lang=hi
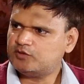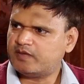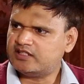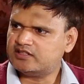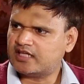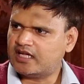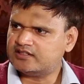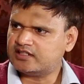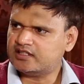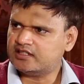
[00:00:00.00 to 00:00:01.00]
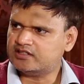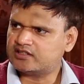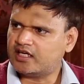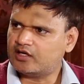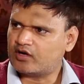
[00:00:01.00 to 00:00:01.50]
30-35 साल से
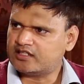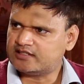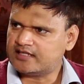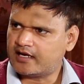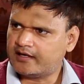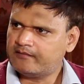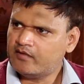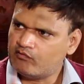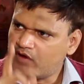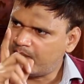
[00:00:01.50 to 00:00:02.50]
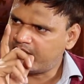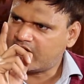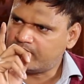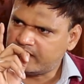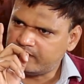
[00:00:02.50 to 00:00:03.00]
इस खेल को रचा जा रहा है वहाँ पर
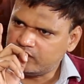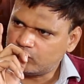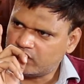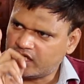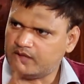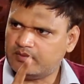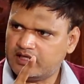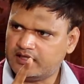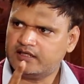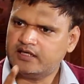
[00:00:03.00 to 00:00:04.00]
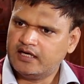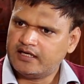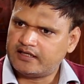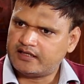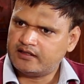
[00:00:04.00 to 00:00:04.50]
कामयाबी इनको नहीं मिली
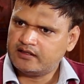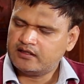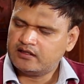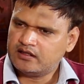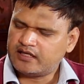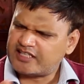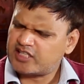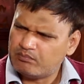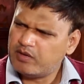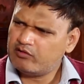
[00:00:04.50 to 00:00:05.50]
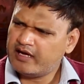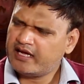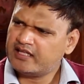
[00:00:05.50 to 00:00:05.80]
क्या संभव है